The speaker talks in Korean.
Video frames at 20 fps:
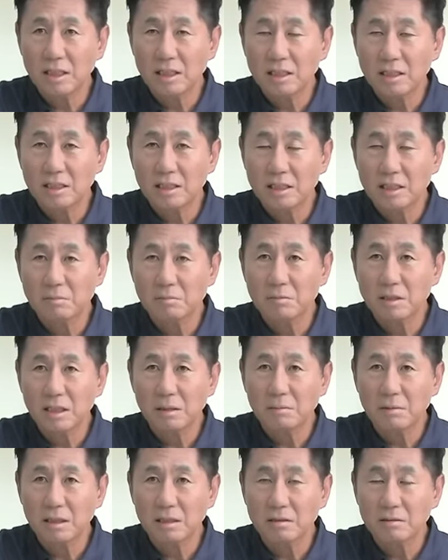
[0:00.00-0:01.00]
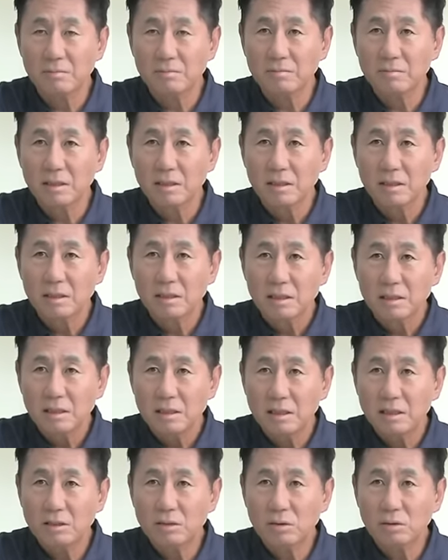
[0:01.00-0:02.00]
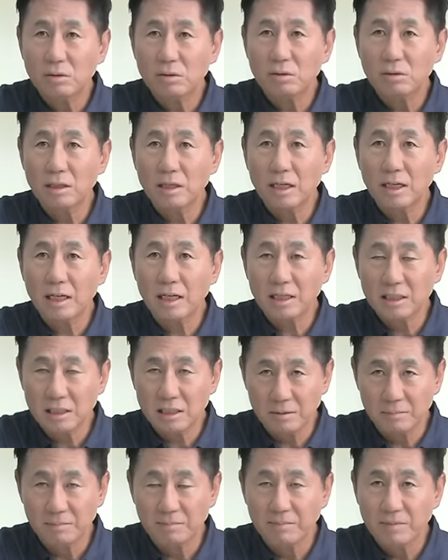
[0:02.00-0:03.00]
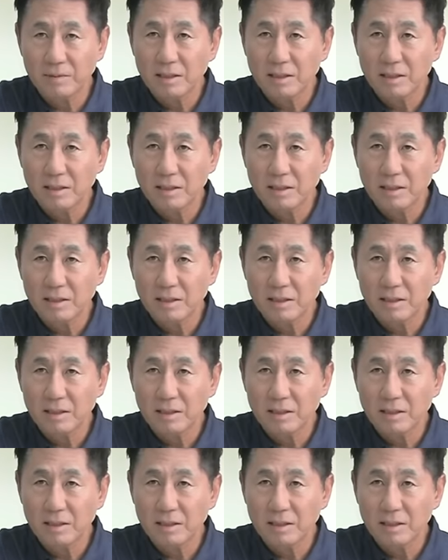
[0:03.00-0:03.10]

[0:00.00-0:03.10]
얘기했습니다만은 이 정권의 핵심,